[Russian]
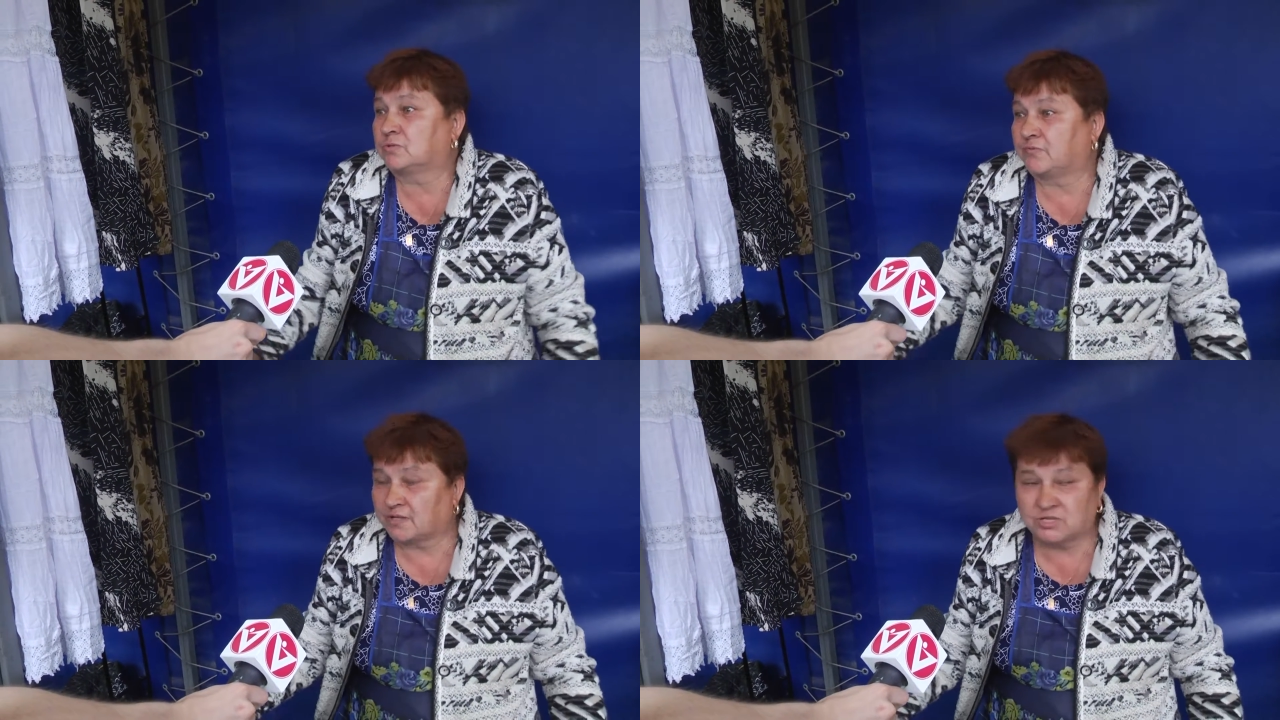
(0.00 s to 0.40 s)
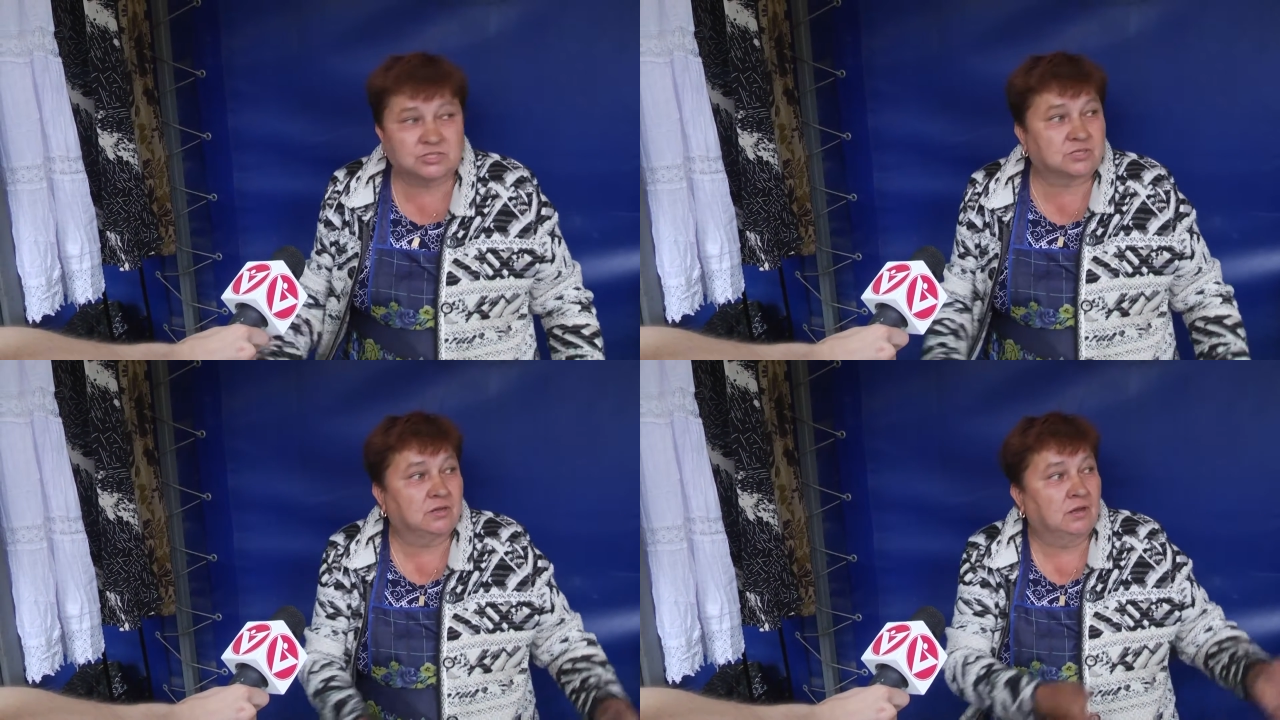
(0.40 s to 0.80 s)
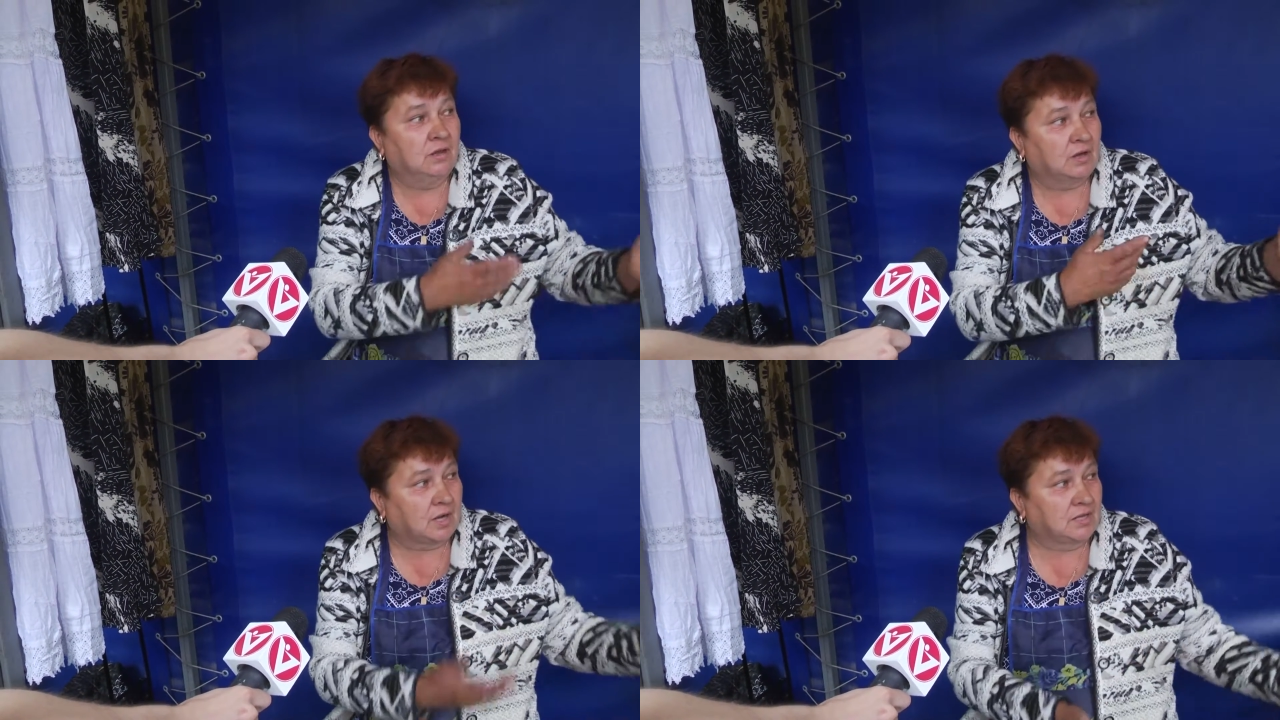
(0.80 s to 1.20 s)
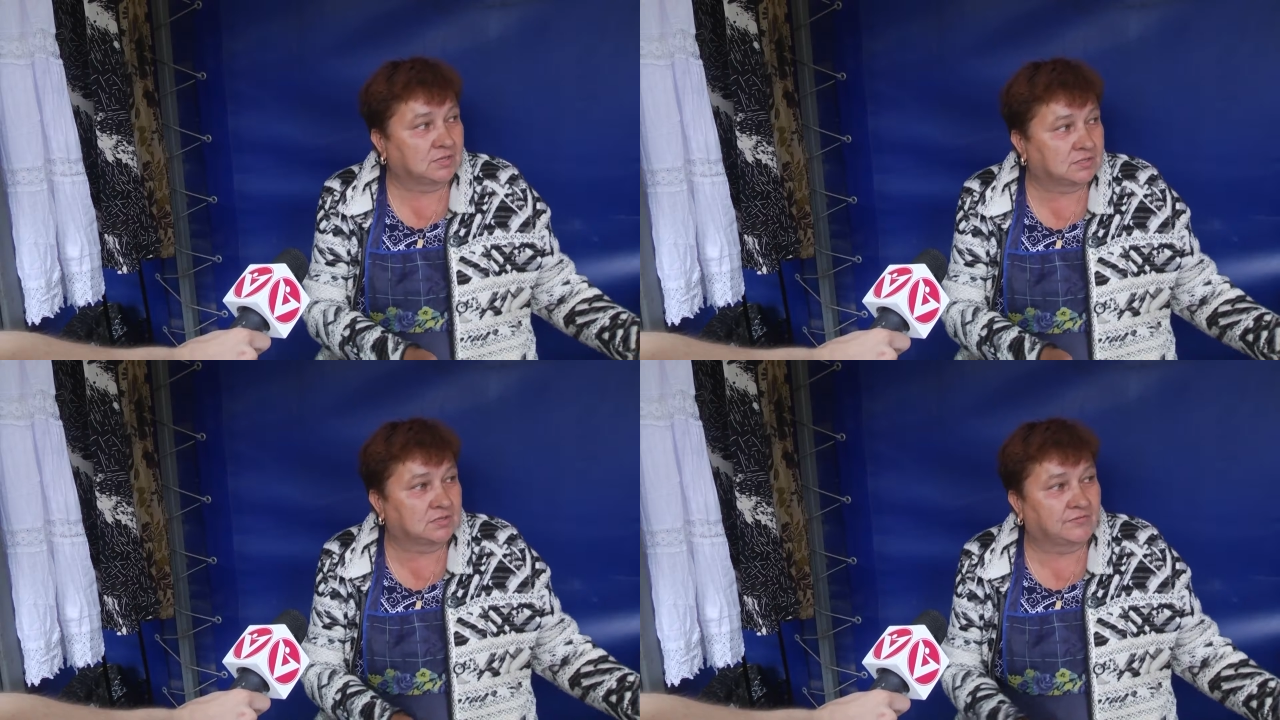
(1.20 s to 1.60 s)
фактически
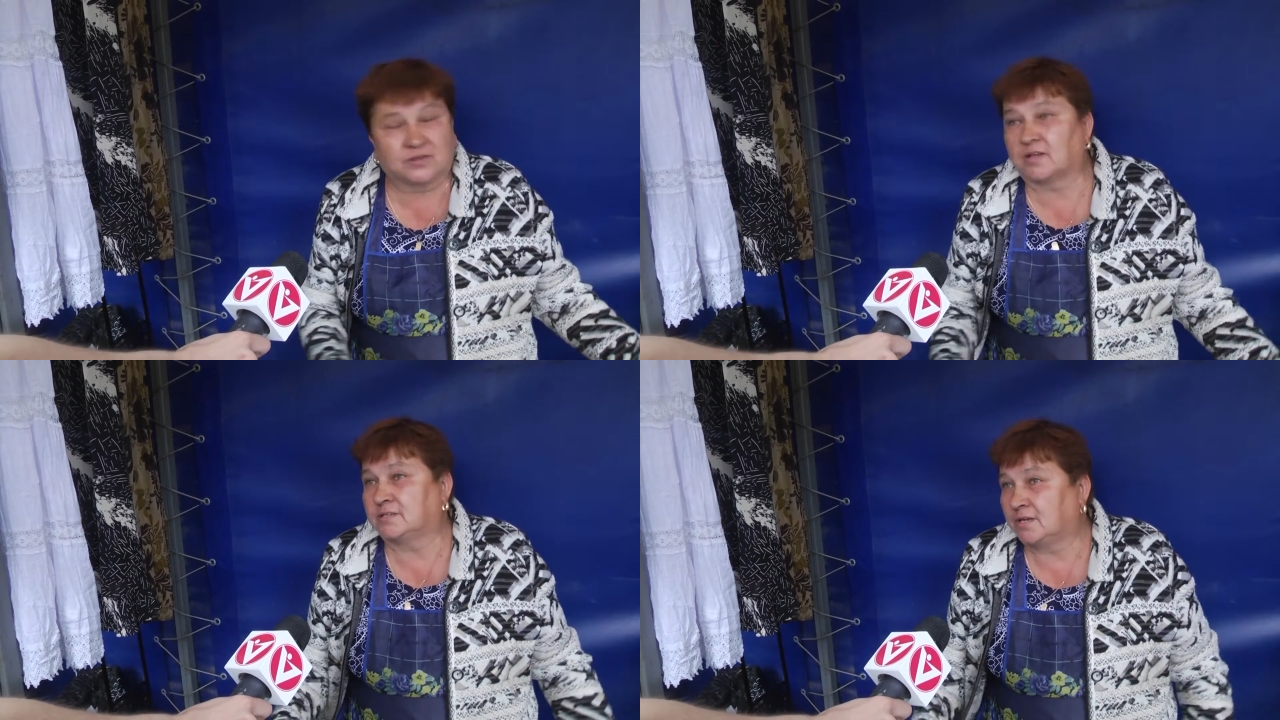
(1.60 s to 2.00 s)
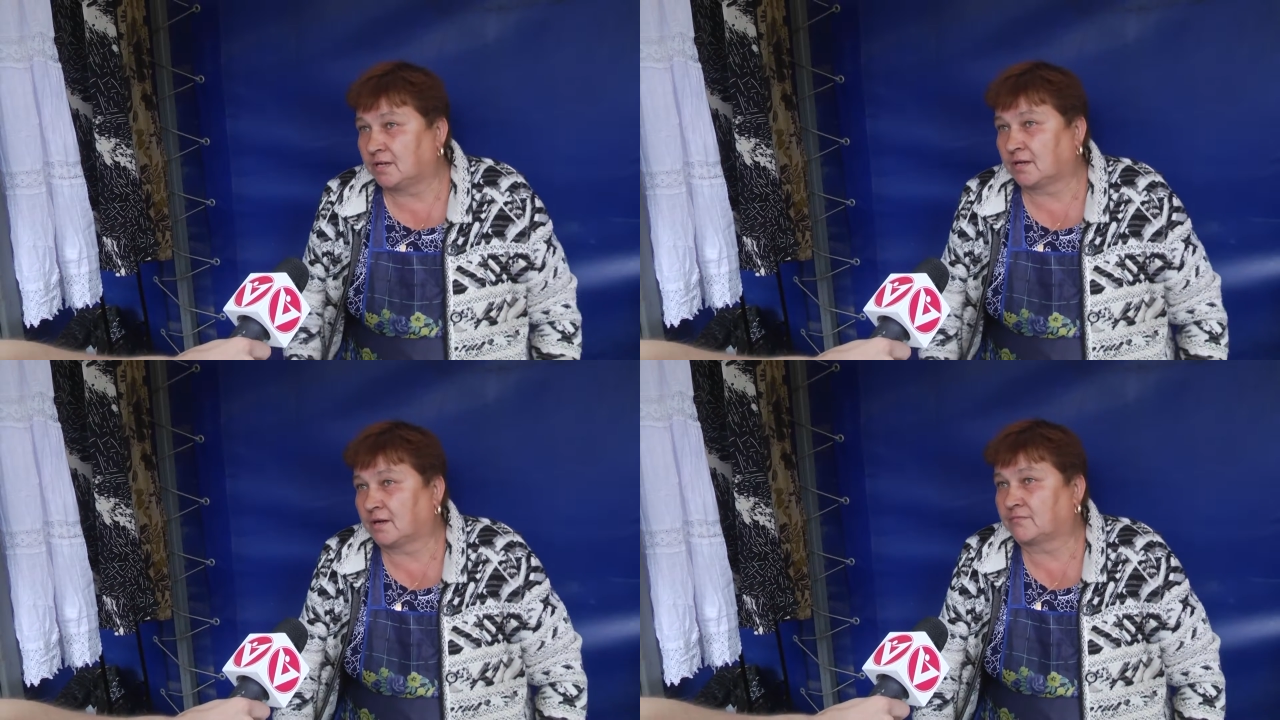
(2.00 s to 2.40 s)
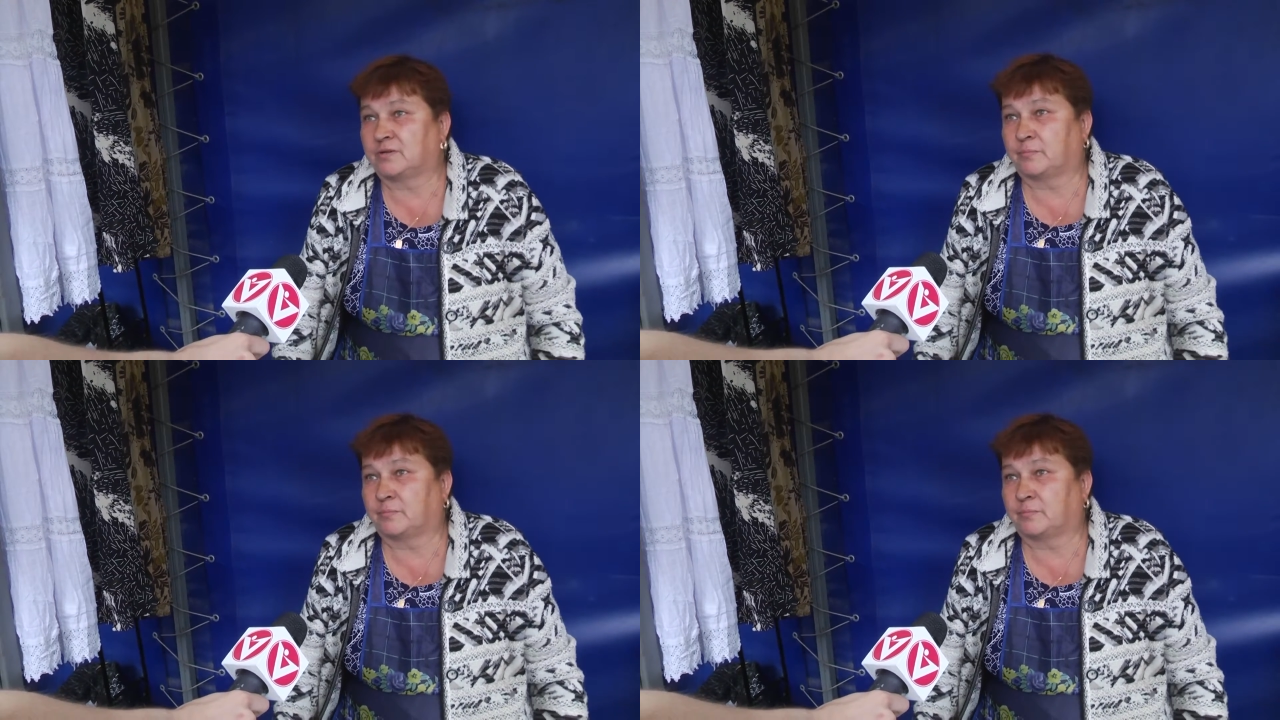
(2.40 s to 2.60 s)
хранится не в холодильниках, в